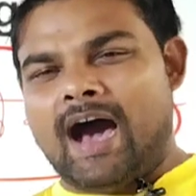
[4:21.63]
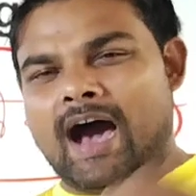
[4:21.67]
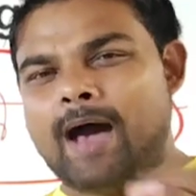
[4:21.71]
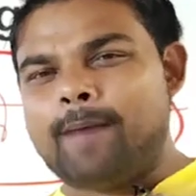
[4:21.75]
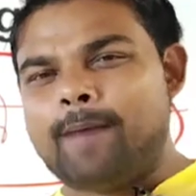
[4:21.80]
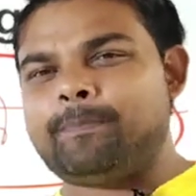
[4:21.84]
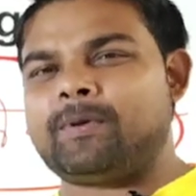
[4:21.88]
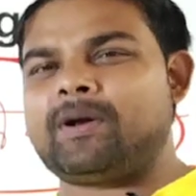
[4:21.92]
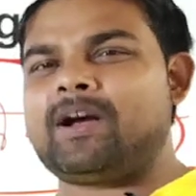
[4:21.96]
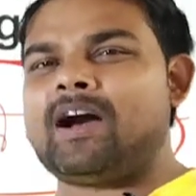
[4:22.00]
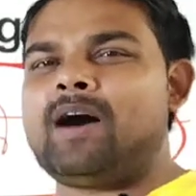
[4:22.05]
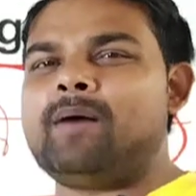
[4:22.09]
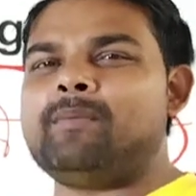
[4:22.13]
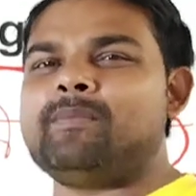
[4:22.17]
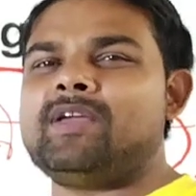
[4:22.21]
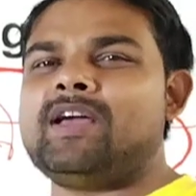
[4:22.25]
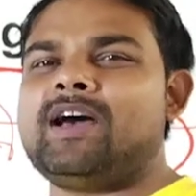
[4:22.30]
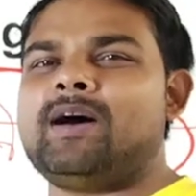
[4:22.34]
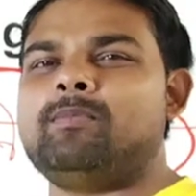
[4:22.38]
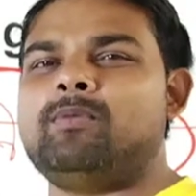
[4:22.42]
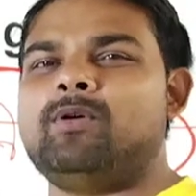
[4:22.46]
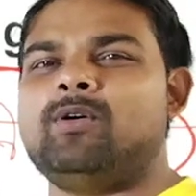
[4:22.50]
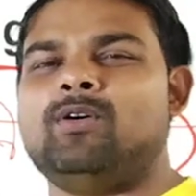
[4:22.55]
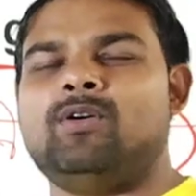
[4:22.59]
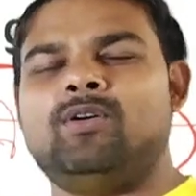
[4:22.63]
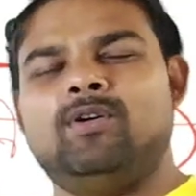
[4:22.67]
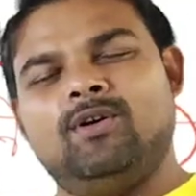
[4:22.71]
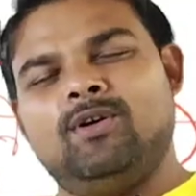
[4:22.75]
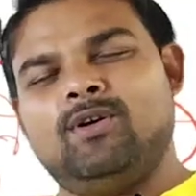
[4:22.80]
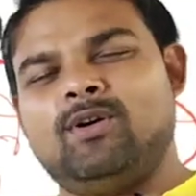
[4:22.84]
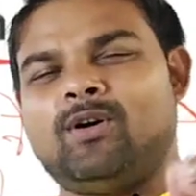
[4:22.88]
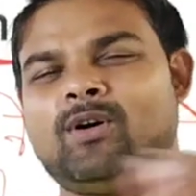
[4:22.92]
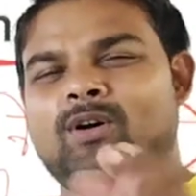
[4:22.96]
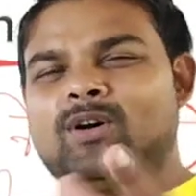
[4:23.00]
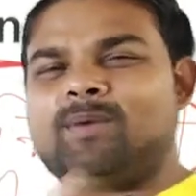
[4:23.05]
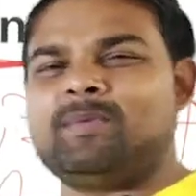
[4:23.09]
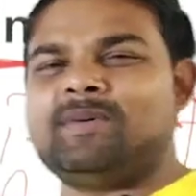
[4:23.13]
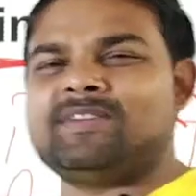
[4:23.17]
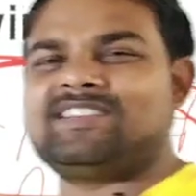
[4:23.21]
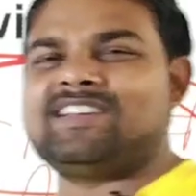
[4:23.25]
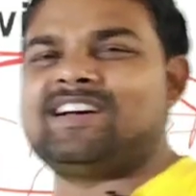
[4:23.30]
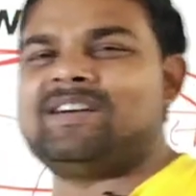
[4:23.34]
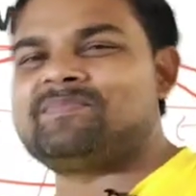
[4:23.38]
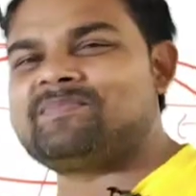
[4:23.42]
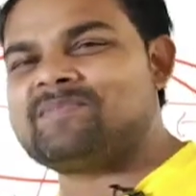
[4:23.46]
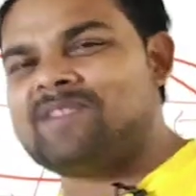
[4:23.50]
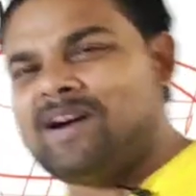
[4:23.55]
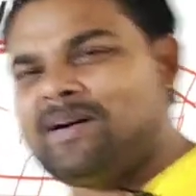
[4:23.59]
आप कामयाब हो और
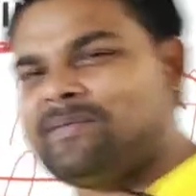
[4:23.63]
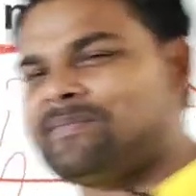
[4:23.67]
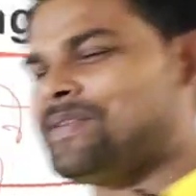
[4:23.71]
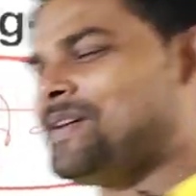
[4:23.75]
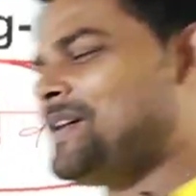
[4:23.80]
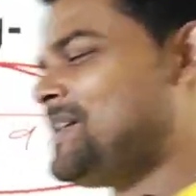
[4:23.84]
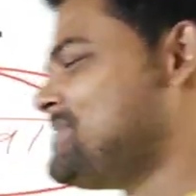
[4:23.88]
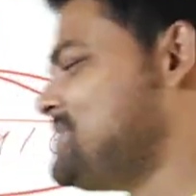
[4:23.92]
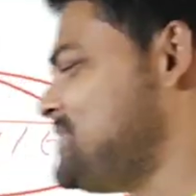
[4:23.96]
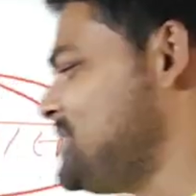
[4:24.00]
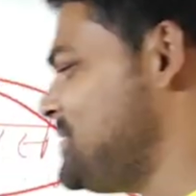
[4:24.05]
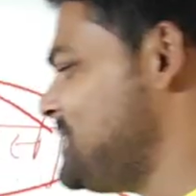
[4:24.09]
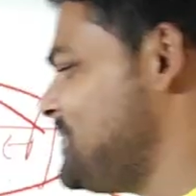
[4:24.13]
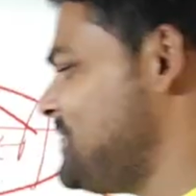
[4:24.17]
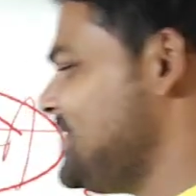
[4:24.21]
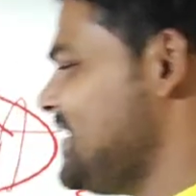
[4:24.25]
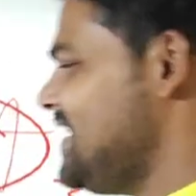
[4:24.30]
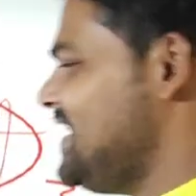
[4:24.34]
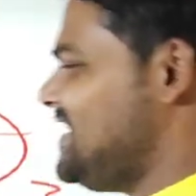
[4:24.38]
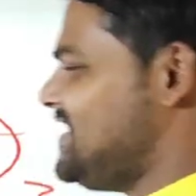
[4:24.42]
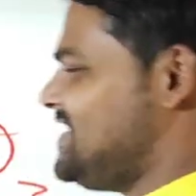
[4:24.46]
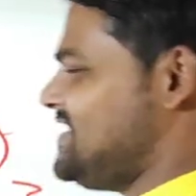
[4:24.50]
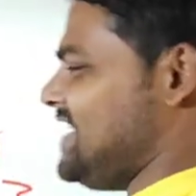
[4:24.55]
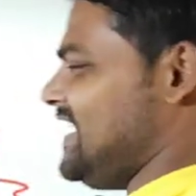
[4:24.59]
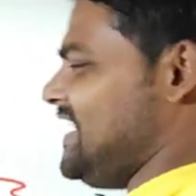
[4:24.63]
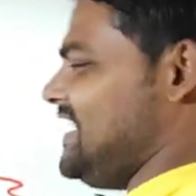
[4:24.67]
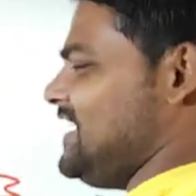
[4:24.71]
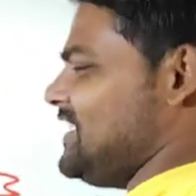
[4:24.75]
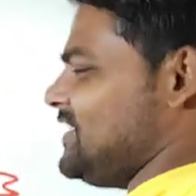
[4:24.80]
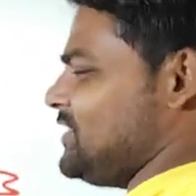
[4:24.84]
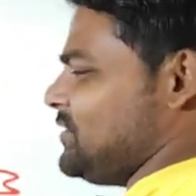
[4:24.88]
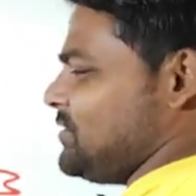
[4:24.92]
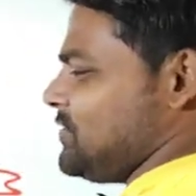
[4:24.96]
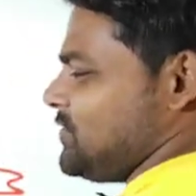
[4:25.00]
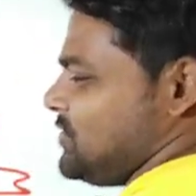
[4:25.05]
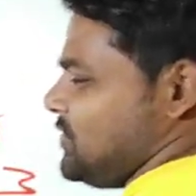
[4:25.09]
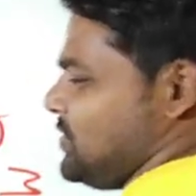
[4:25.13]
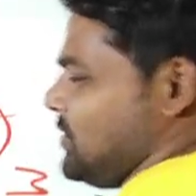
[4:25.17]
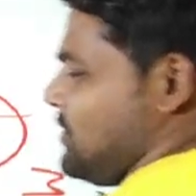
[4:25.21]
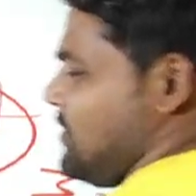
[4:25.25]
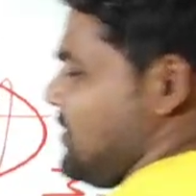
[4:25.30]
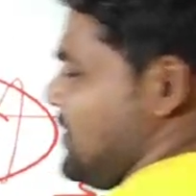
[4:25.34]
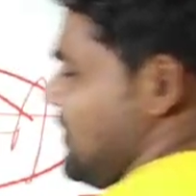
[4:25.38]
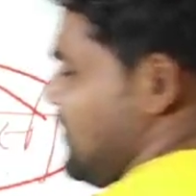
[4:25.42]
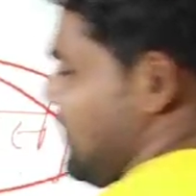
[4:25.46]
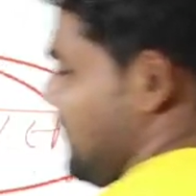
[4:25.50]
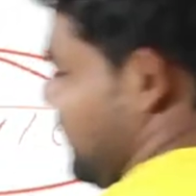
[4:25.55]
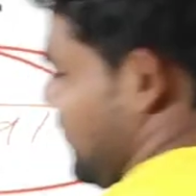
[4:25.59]
बस आप कामयाब हो चलिए दोस्तों
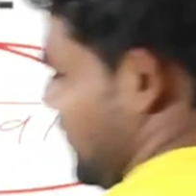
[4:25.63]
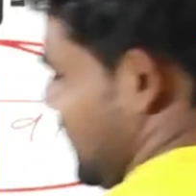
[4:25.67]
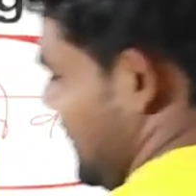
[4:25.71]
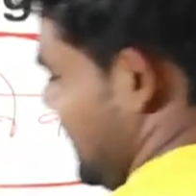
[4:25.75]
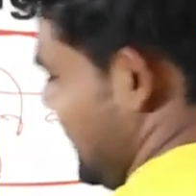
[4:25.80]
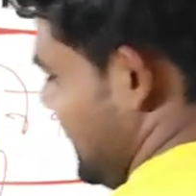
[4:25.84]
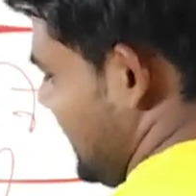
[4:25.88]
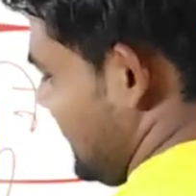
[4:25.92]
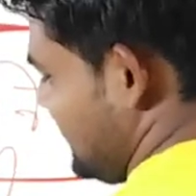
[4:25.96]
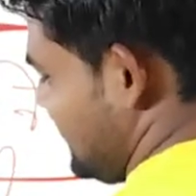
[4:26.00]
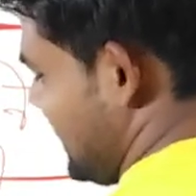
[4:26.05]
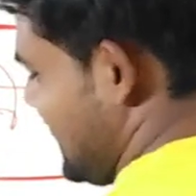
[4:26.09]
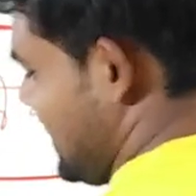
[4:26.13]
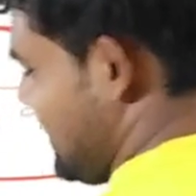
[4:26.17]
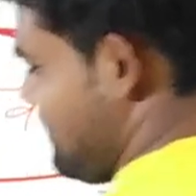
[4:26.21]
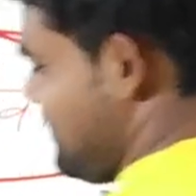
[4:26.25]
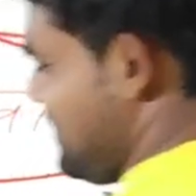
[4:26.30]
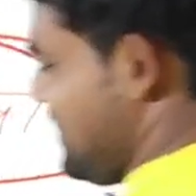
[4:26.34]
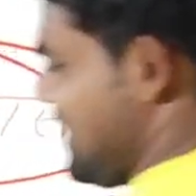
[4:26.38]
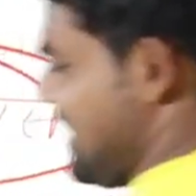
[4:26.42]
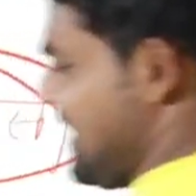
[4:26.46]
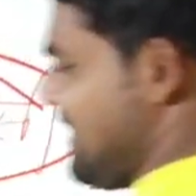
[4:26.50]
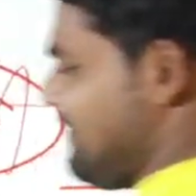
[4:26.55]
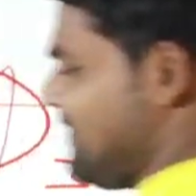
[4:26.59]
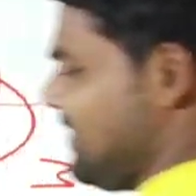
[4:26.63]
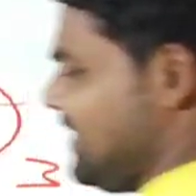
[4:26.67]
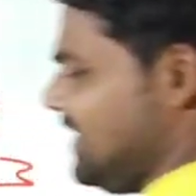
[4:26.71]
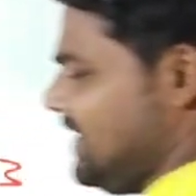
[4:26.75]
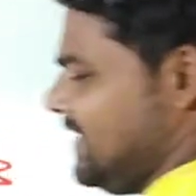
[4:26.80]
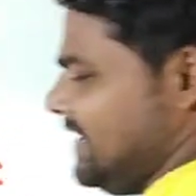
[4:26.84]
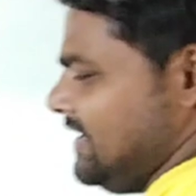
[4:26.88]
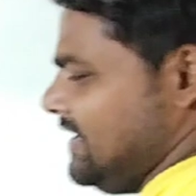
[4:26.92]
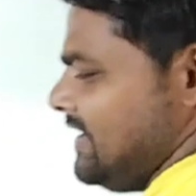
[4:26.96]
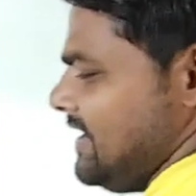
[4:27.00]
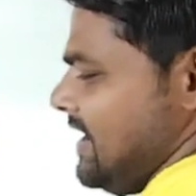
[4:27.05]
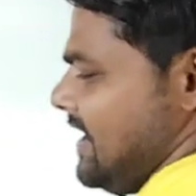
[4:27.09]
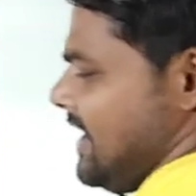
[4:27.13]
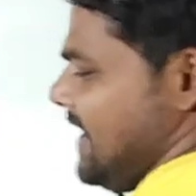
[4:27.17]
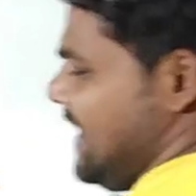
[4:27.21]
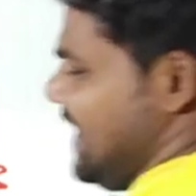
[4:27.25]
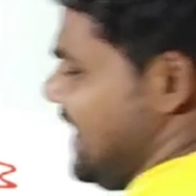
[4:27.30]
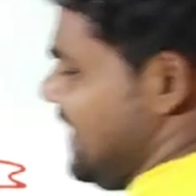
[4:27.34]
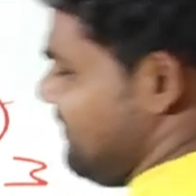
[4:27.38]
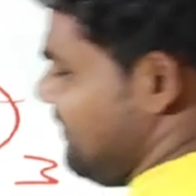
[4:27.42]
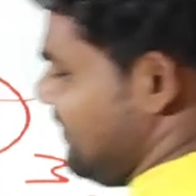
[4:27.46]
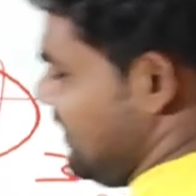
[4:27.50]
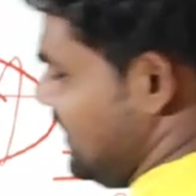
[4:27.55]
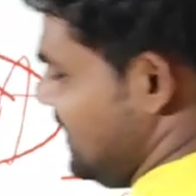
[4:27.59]
वर्ड आता है भी हेवनली
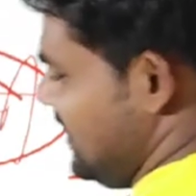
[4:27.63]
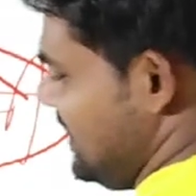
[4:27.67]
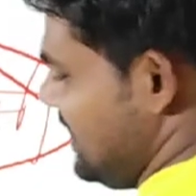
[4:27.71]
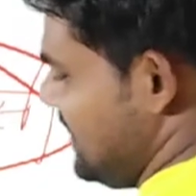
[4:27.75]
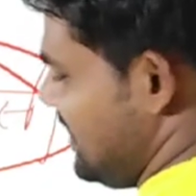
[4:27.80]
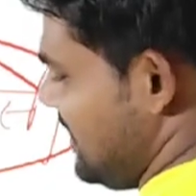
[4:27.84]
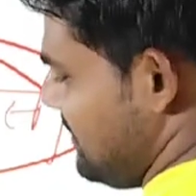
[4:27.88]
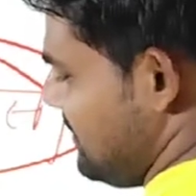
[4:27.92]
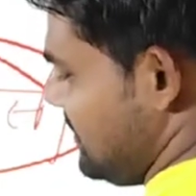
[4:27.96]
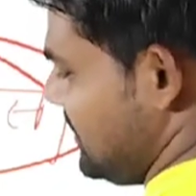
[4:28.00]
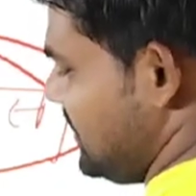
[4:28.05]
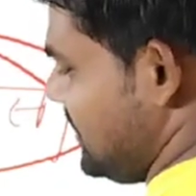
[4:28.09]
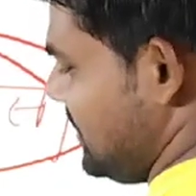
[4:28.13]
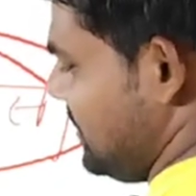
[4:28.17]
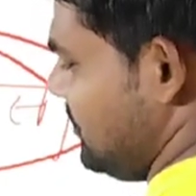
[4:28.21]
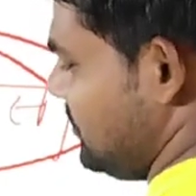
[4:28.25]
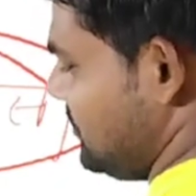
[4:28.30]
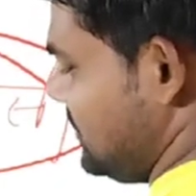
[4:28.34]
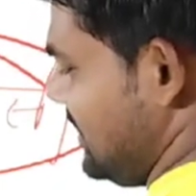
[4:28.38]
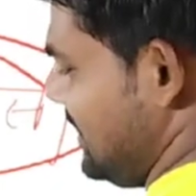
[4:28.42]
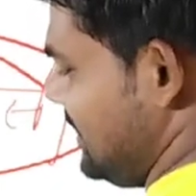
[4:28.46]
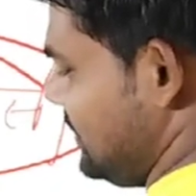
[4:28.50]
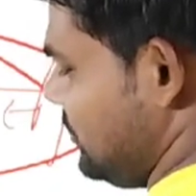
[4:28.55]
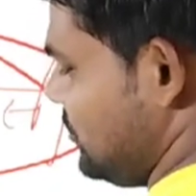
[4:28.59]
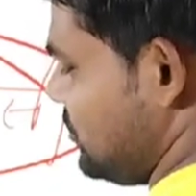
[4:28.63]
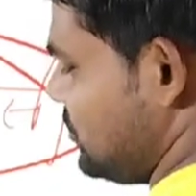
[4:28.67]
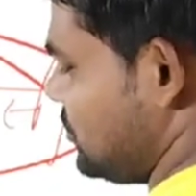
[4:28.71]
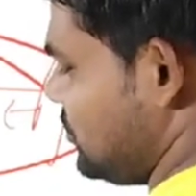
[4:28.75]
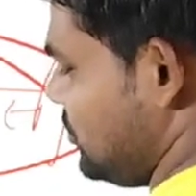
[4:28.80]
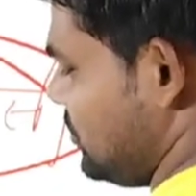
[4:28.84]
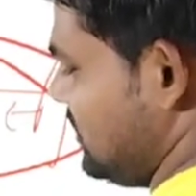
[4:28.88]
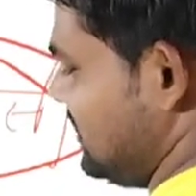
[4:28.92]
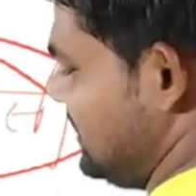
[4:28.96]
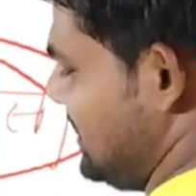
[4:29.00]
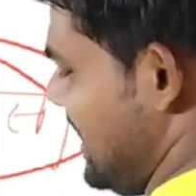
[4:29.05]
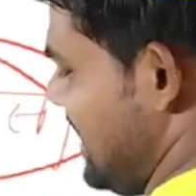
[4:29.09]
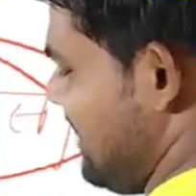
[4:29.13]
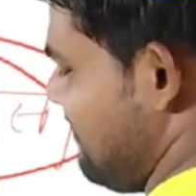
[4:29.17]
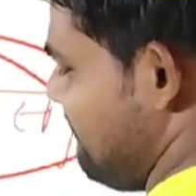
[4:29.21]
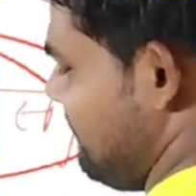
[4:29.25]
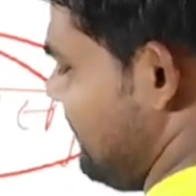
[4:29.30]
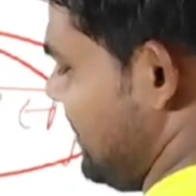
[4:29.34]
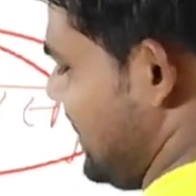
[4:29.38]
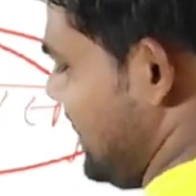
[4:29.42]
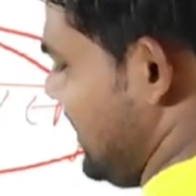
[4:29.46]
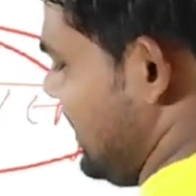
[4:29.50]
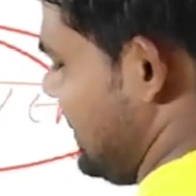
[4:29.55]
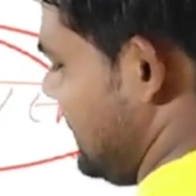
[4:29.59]
हेवनली का मतलब होता है दोस्तों
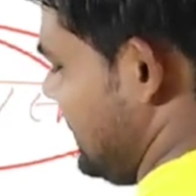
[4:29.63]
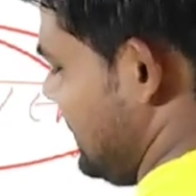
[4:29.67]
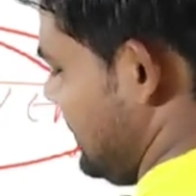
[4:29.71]
दैव्य